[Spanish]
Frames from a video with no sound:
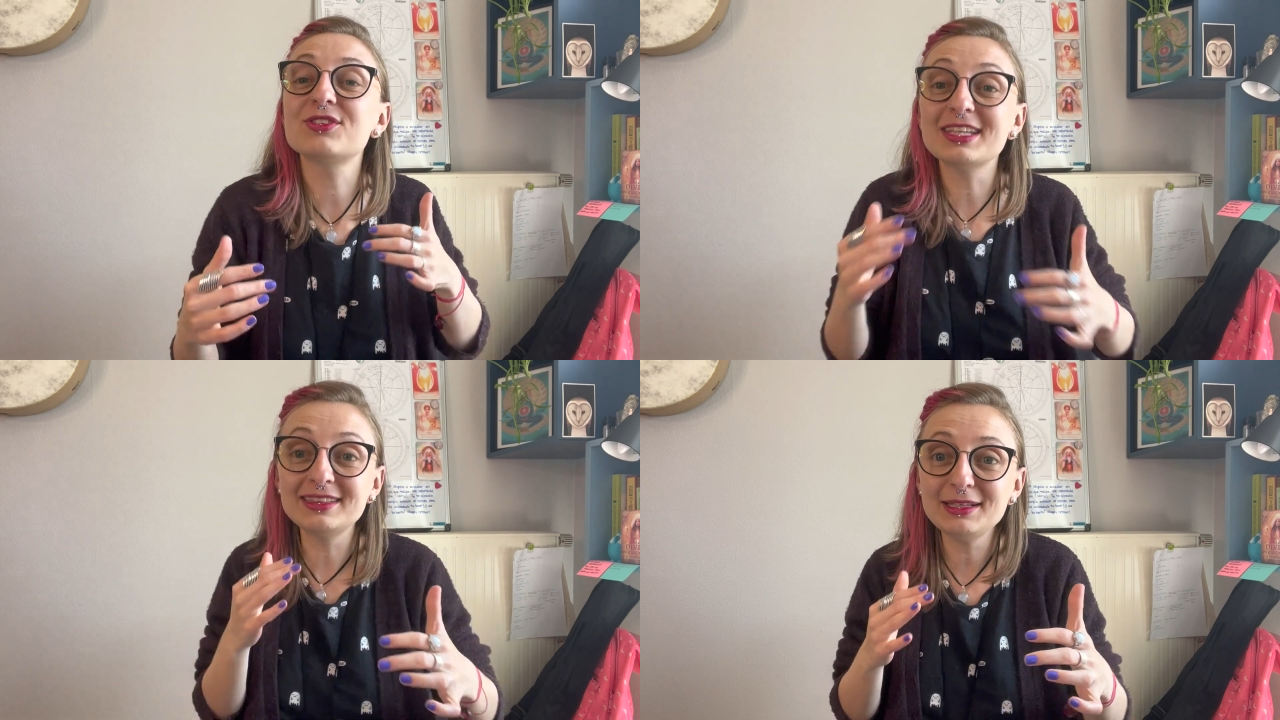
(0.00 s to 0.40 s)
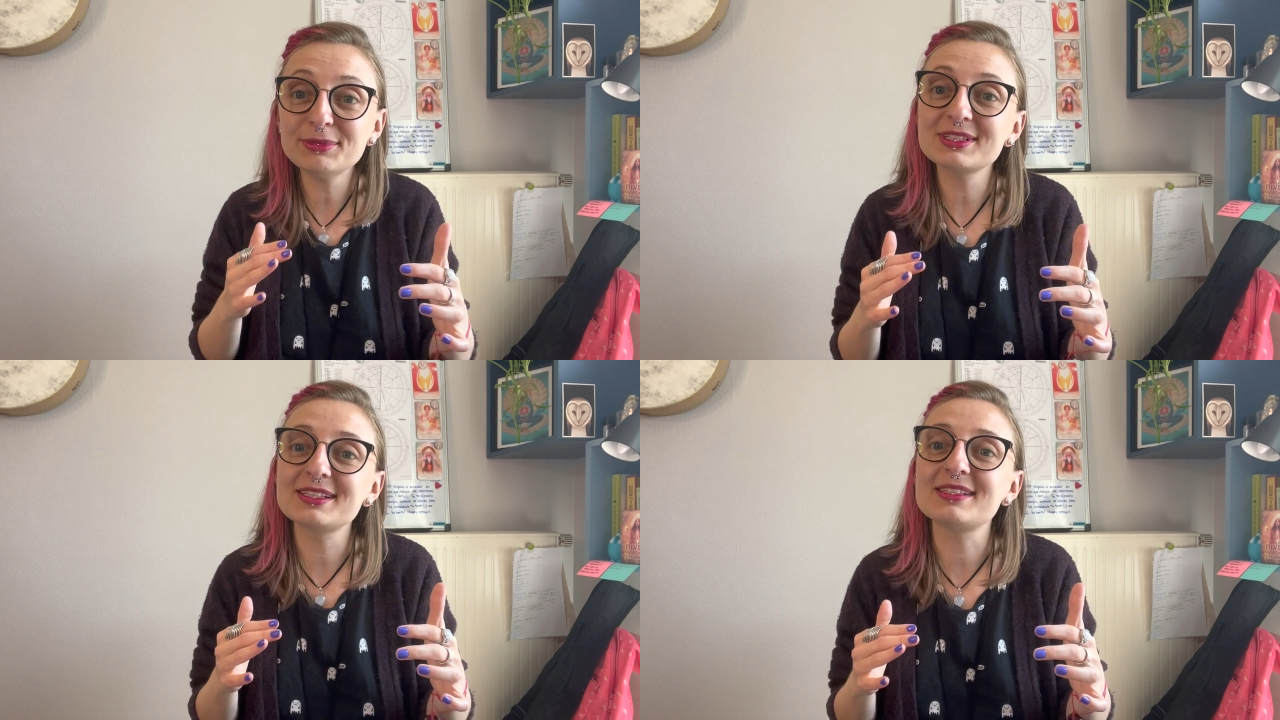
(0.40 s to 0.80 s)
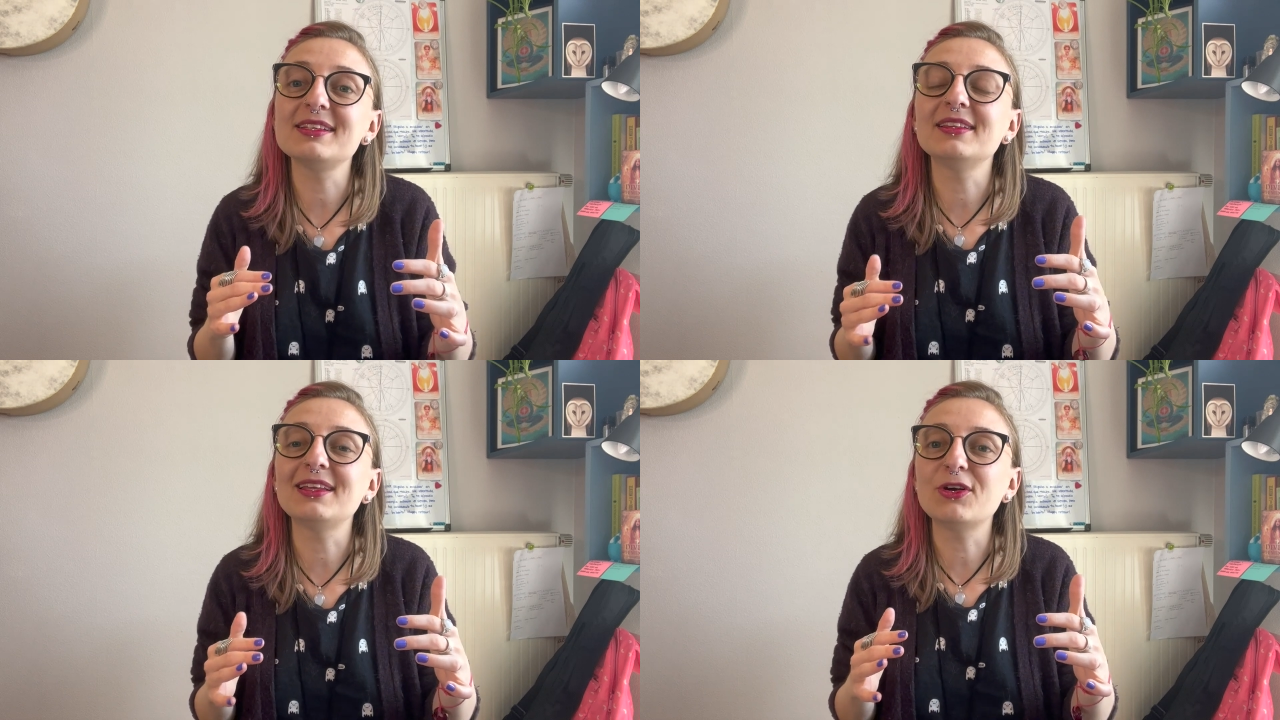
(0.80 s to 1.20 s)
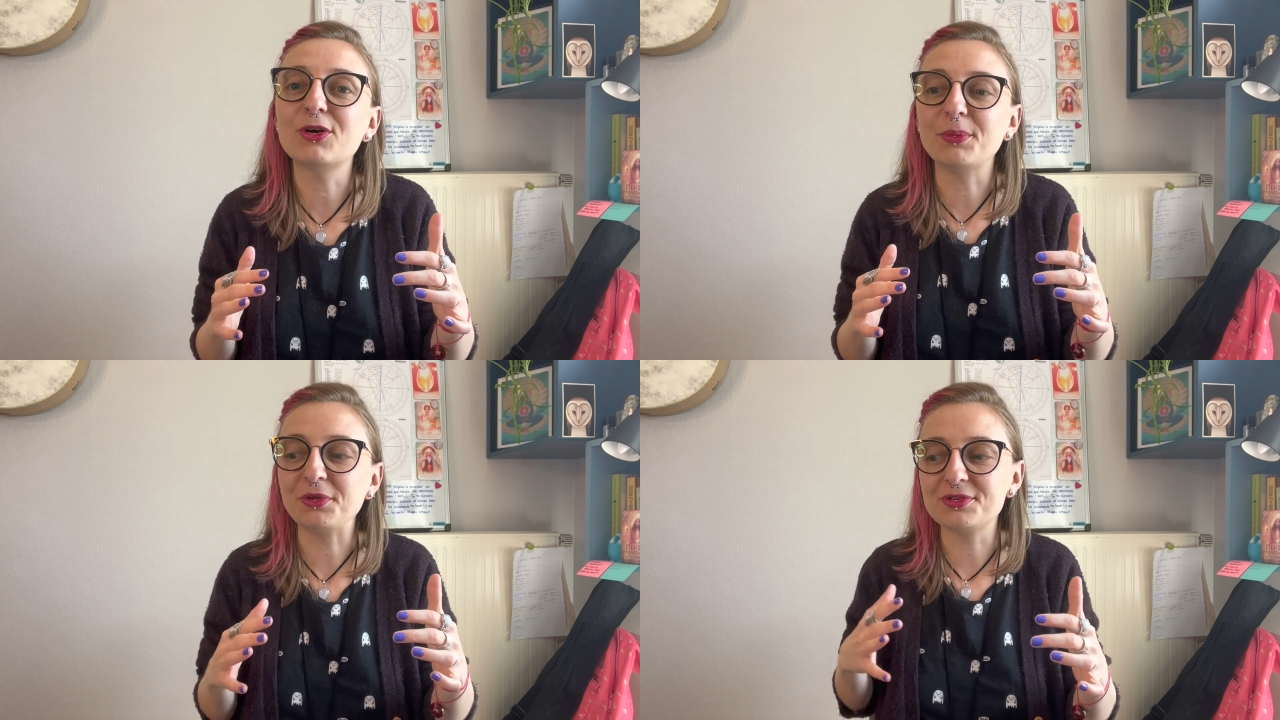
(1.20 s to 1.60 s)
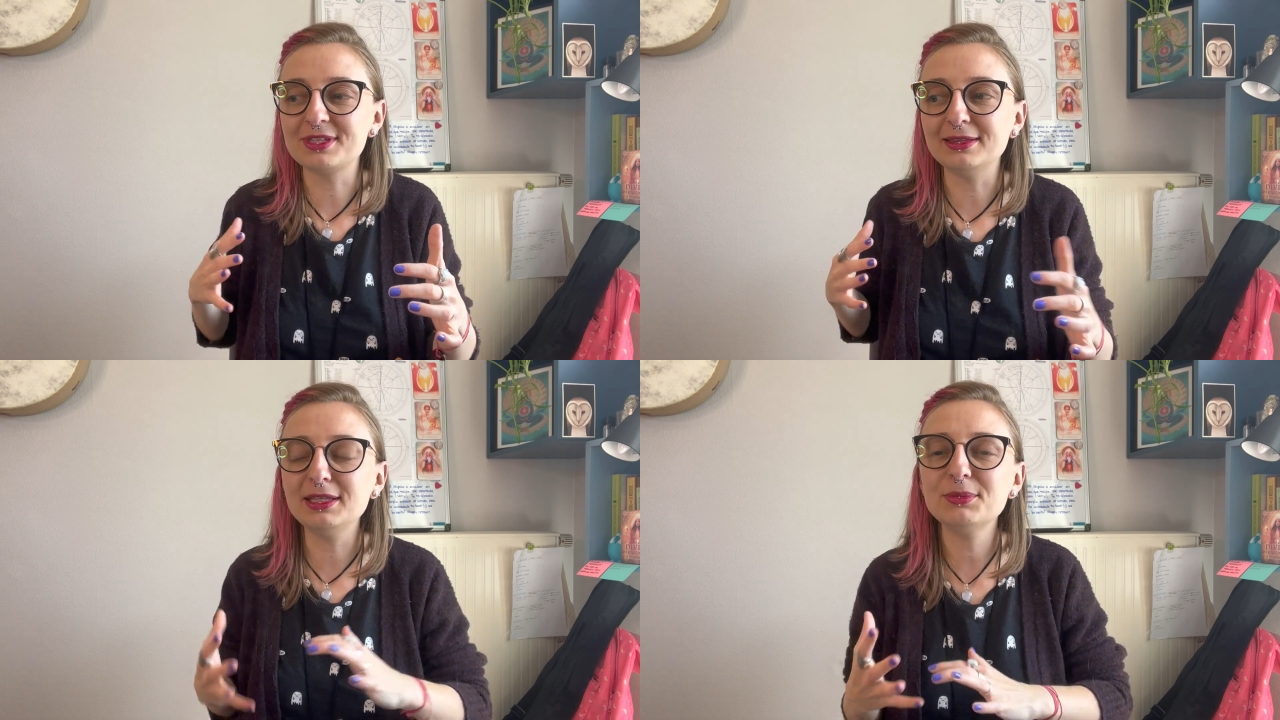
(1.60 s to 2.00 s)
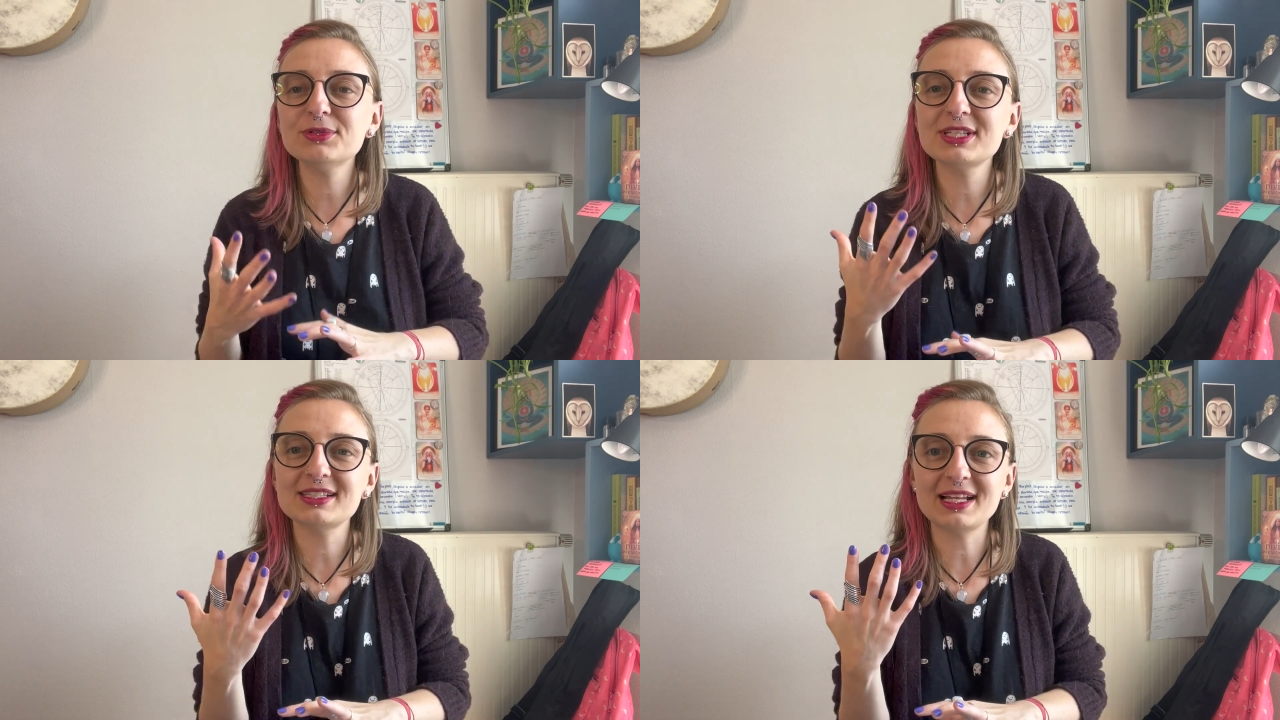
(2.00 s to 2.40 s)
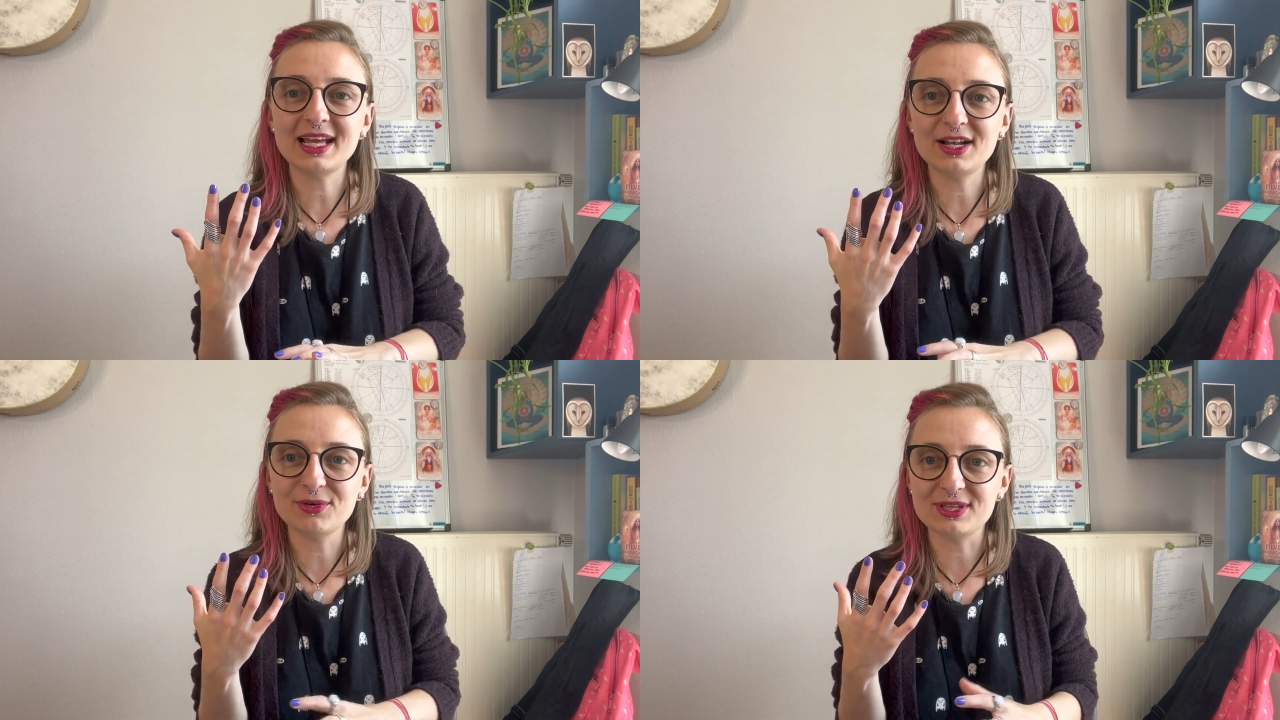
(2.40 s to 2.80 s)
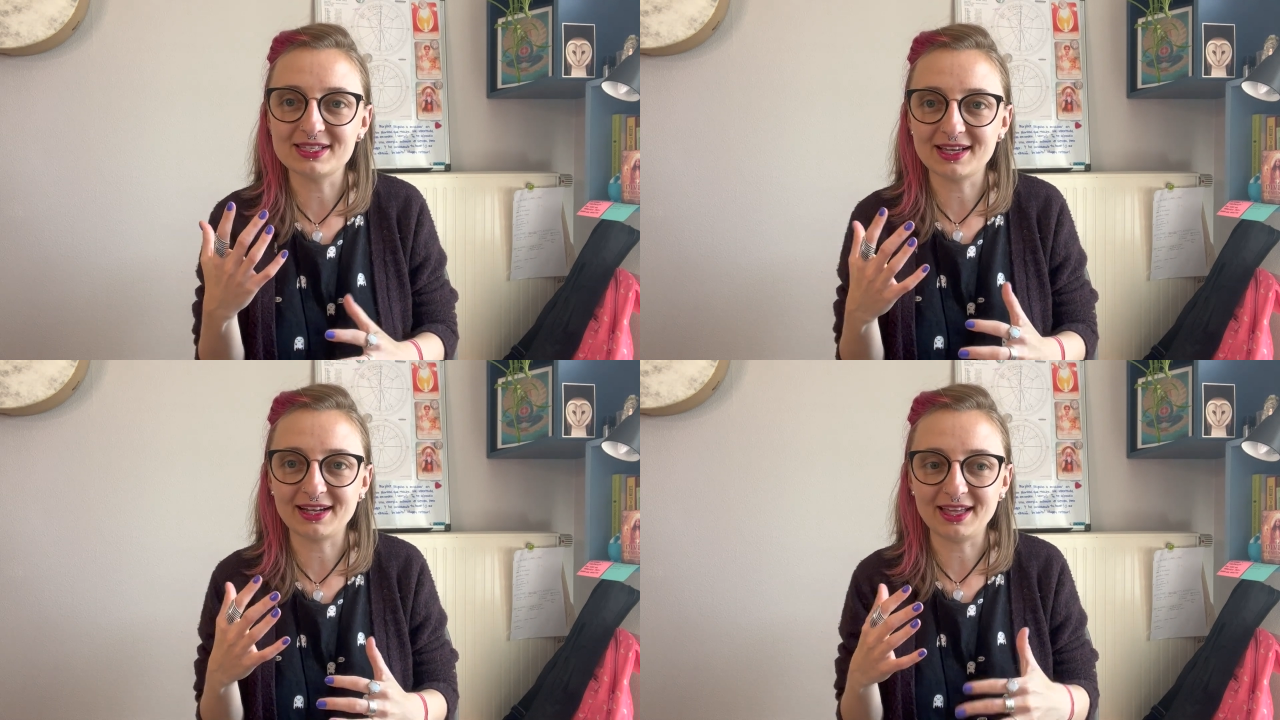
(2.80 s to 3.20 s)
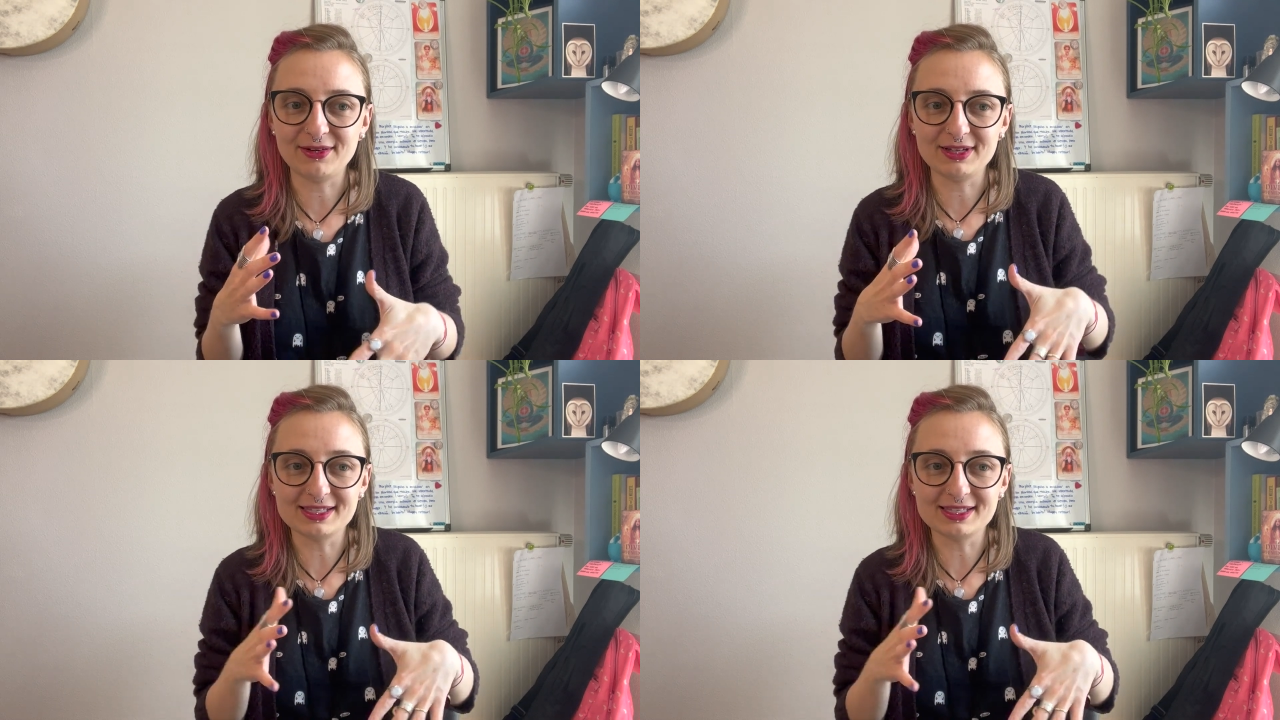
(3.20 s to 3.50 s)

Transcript: Sentimos que se siente incómodo, sentimos que sale algo desagradable,